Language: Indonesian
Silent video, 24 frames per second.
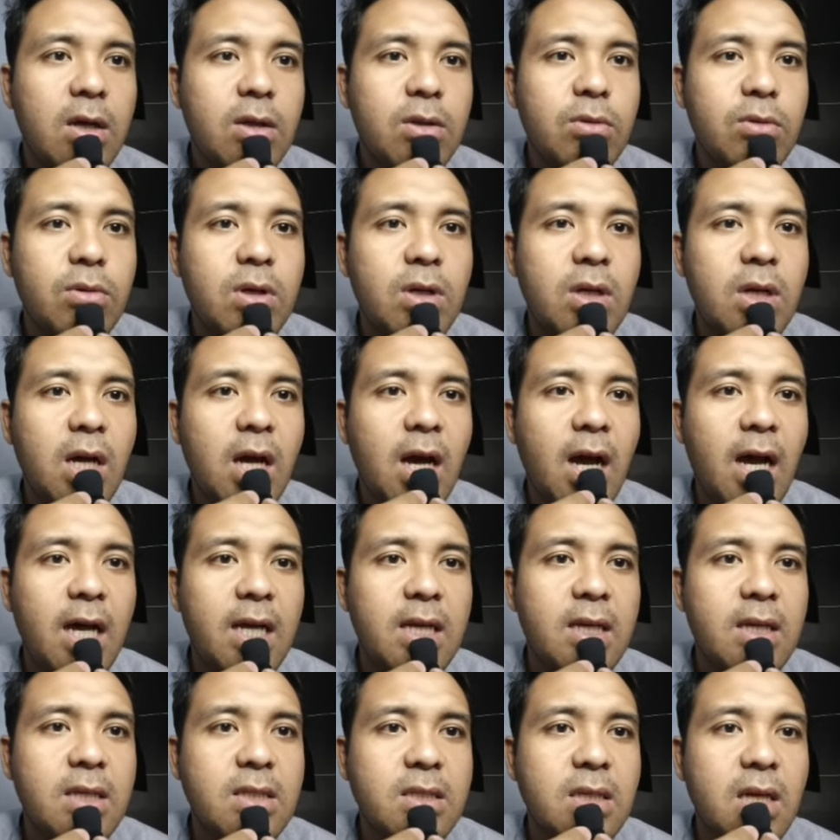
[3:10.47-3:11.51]
to the
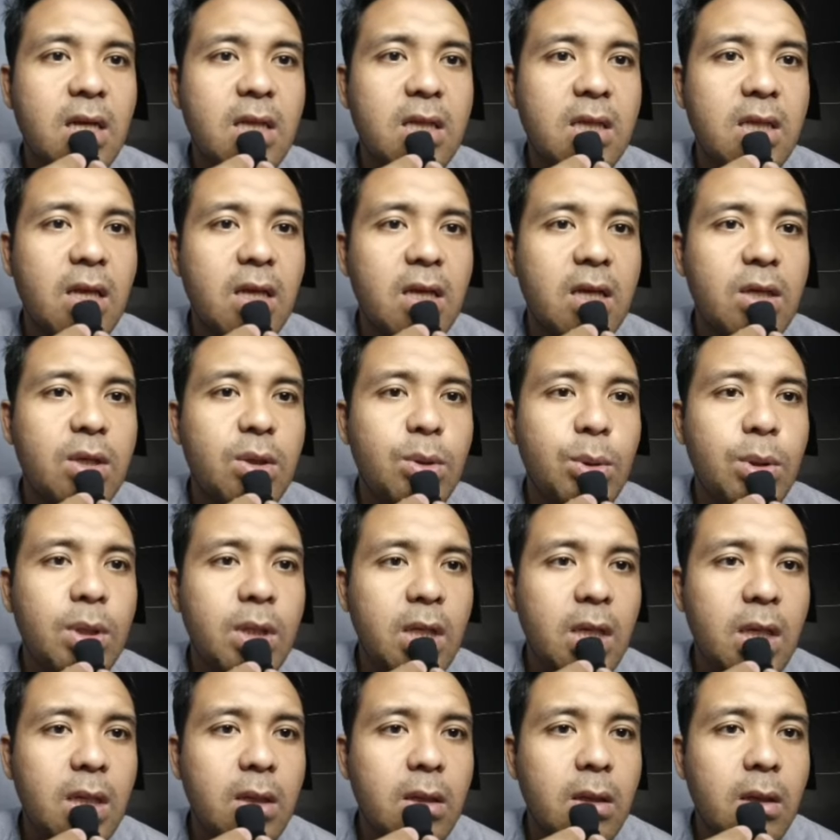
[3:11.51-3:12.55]
highest attack
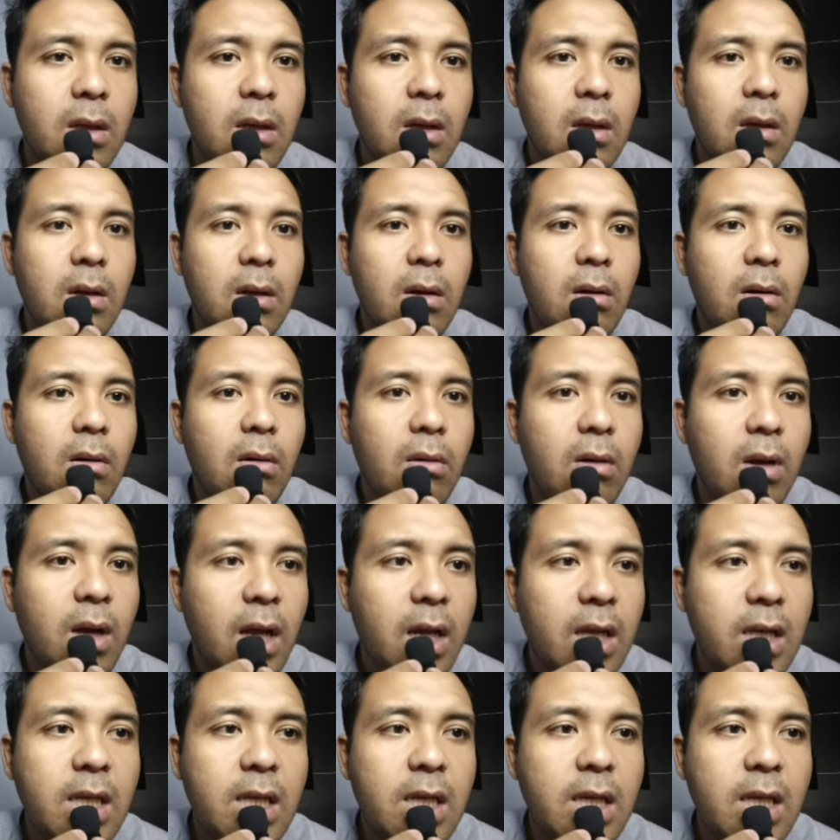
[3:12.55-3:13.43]
unit. Oke, okay.